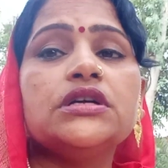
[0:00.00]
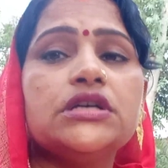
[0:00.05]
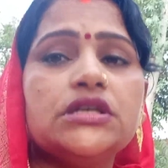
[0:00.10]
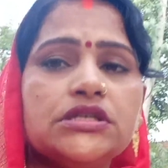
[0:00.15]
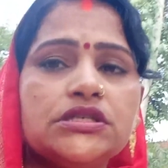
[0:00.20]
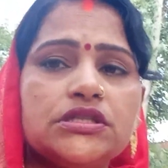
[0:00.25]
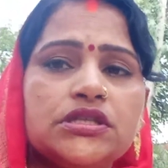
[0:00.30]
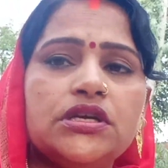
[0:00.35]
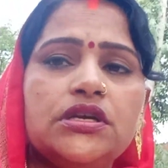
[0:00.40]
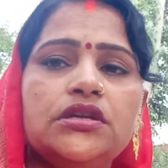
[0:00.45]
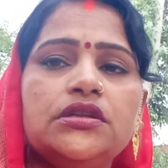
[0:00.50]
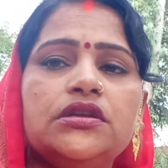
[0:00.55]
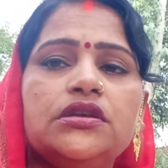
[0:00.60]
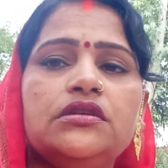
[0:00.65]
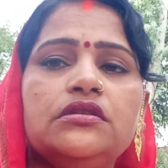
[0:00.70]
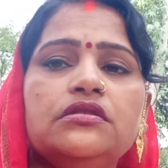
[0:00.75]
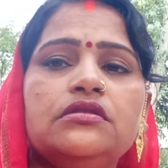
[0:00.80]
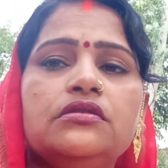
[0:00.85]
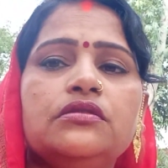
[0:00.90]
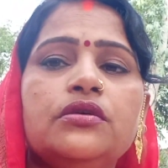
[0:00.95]
कसता ही
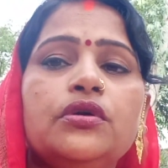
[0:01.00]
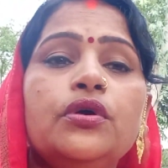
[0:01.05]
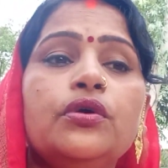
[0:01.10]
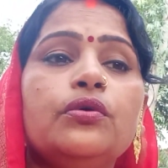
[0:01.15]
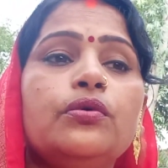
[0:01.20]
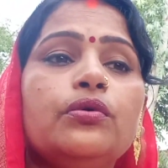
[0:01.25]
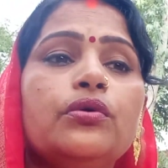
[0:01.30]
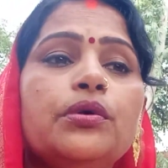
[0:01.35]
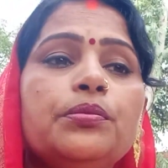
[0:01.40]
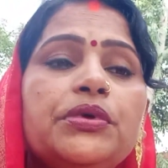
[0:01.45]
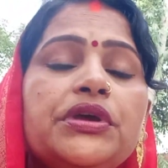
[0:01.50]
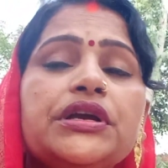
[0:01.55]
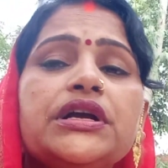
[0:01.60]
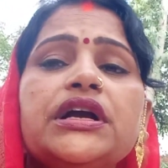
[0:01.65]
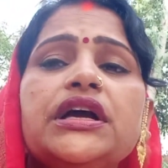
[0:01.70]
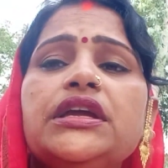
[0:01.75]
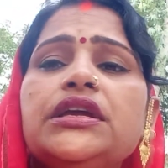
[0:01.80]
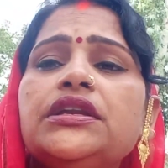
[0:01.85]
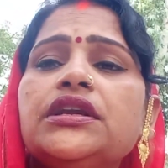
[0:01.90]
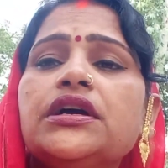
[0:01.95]
नहीं वो भी
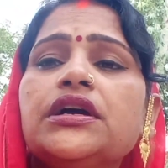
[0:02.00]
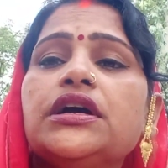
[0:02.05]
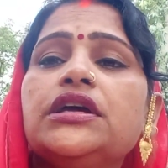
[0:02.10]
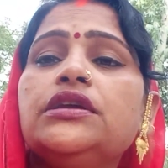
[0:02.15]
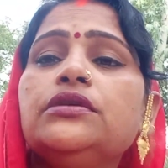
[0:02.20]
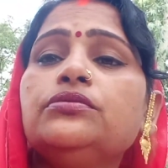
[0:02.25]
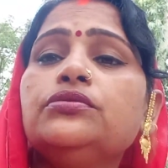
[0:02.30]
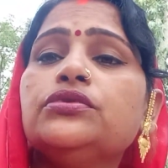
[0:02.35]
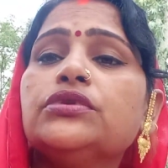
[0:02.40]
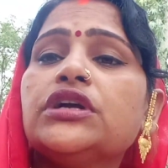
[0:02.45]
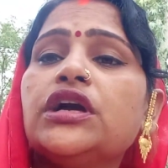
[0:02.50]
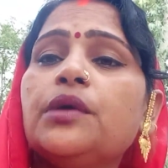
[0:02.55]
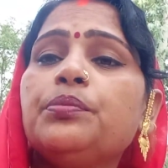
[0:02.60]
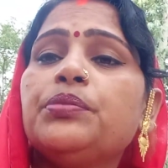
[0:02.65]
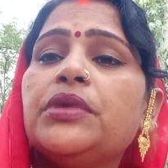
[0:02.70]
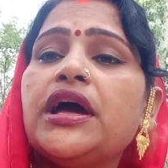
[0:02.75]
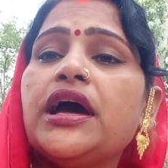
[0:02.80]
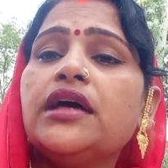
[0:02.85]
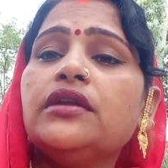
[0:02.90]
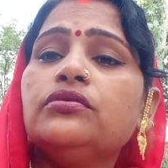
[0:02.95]
कहीं ना कहीं उनका
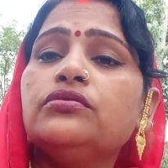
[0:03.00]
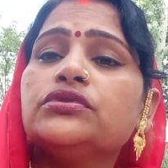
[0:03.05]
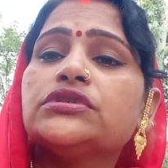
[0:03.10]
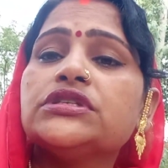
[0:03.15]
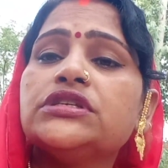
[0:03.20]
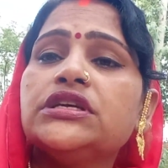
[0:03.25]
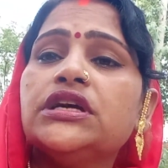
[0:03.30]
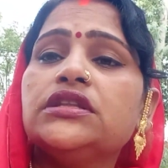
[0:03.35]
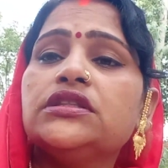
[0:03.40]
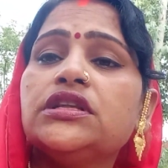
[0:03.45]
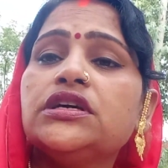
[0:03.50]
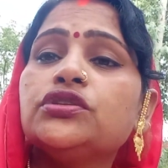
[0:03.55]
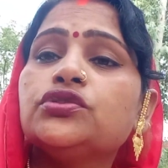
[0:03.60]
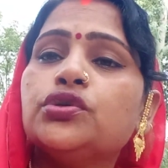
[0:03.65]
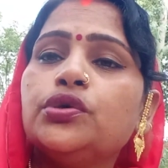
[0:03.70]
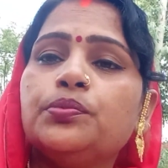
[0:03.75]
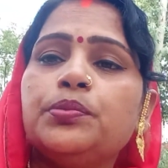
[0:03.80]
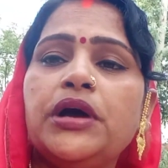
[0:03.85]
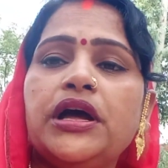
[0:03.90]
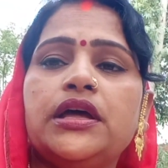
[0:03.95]
प्यार उसके अंदर
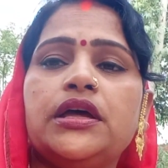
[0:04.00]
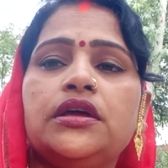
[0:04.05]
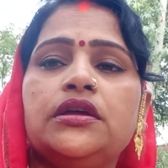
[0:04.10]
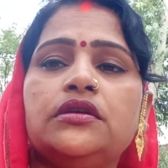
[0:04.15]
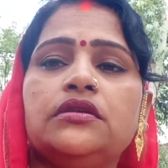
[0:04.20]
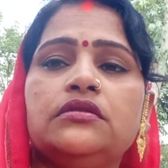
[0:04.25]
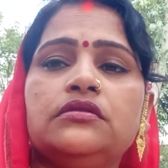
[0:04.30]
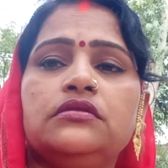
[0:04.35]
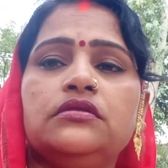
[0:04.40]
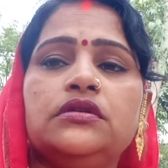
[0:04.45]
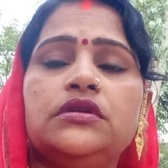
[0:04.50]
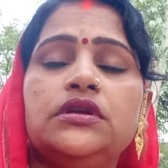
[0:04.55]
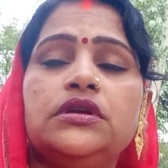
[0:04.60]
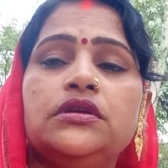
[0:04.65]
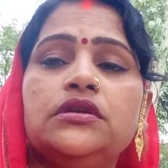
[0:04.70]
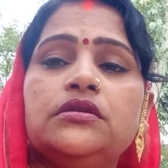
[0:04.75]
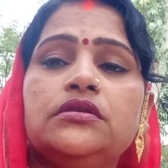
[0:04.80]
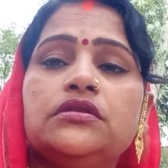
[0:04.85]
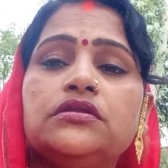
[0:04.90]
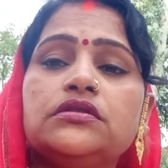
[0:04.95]
छुपा है
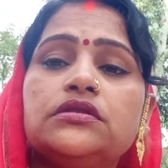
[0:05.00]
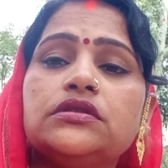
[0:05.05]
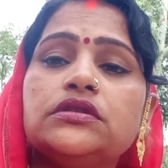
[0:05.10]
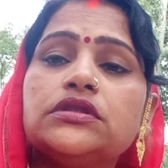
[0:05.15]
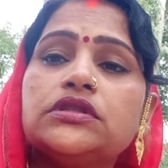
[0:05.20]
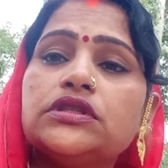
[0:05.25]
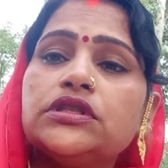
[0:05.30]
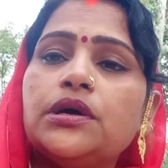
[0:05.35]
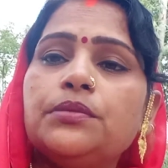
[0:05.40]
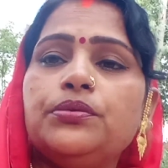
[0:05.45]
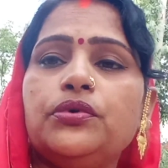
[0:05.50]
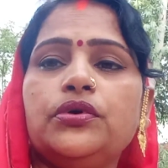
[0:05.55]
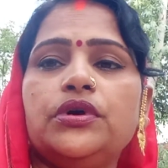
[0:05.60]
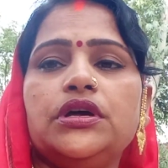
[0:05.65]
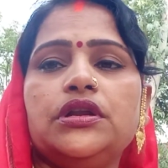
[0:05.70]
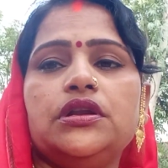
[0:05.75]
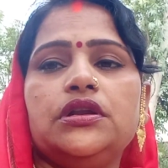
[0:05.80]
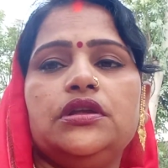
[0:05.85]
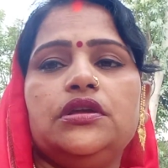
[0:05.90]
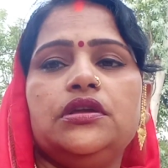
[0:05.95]
तब वो
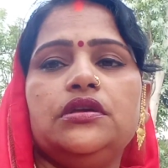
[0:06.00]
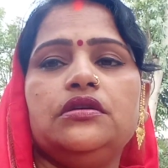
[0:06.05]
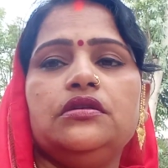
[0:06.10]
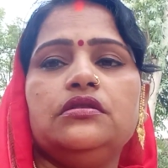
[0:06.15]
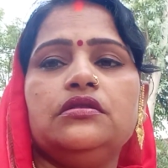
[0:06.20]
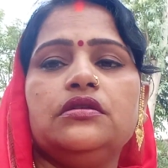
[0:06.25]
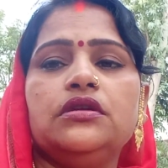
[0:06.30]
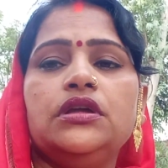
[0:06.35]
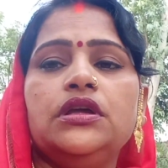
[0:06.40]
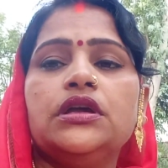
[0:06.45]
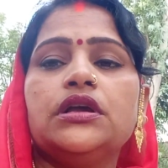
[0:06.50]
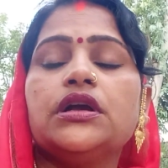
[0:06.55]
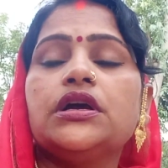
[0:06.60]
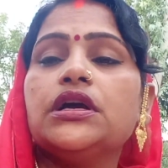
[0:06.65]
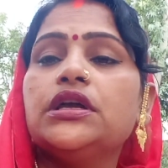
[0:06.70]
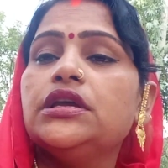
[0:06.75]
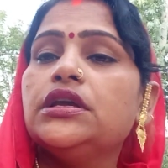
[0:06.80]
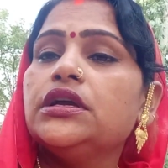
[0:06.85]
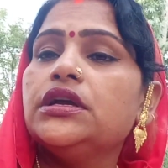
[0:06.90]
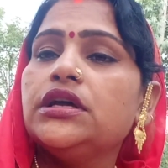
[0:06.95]
कर रहे हैं
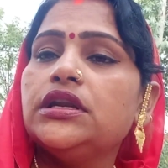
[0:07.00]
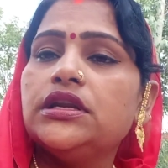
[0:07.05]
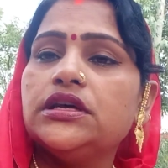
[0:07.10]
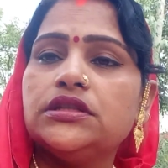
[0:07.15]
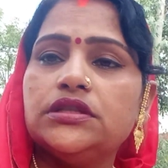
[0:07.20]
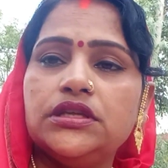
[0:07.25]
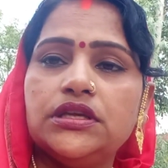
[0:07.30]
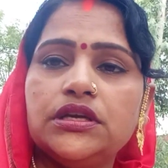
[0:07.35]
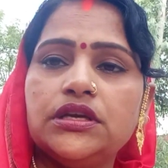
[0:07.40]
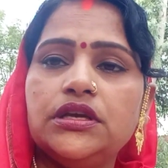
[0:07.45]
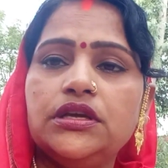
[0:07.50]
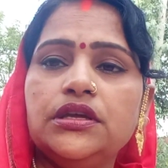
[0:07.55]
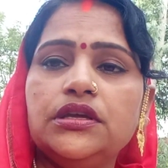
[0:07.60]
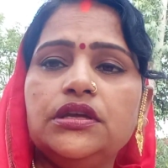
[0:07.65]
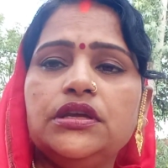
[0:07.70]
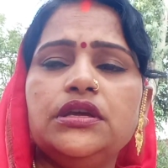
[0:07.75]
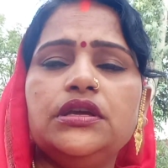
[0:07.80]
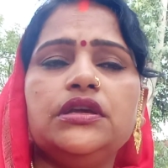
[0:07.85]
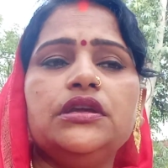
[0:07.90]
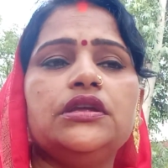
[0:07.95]
कहीं गलत
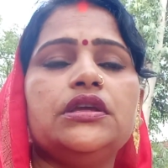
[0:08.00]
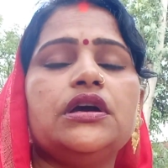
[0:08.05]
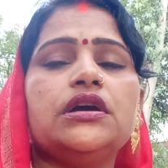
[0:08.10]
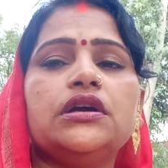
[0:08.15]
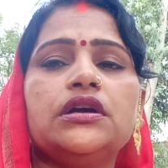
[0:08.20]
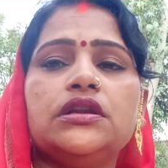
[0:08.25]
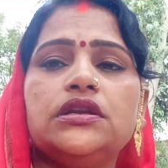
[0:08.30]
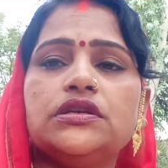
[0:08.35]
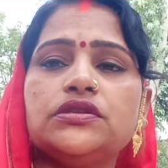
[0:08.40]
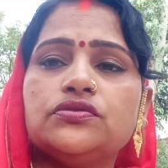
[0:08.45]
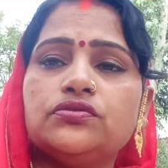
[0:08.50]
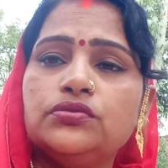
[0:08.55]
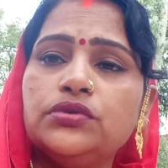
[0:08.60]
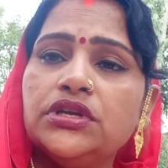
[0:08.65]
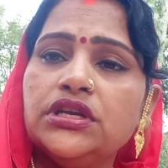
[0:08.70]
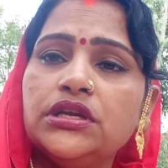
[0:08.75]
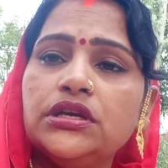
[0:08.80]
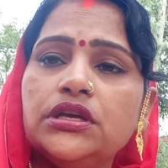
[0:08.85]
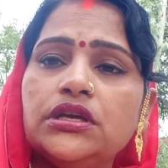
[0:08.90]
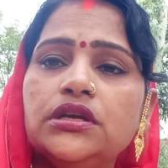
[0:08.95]
देखेंगे या गलत
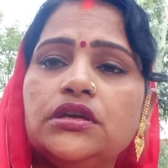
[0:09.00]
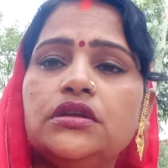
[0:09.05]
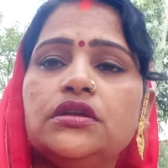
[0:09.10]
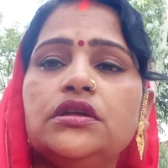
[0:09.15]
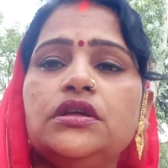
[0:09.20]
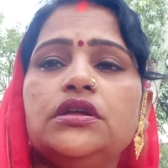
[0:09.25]
सुनेंगे